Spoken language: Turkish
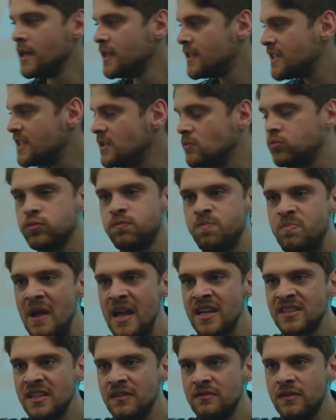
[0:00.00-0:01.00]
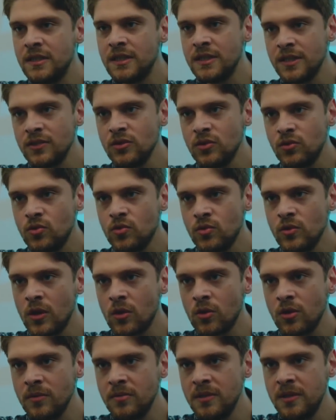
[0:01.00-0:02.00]
Senin bu beyaz evlilik yazın
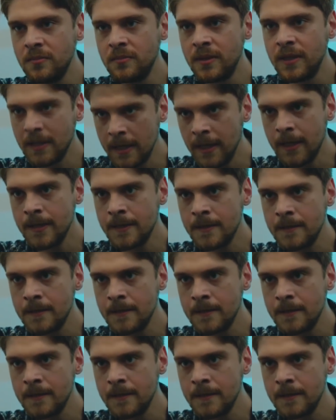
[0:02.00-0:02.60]
yüzünden olabilir mi? Ha?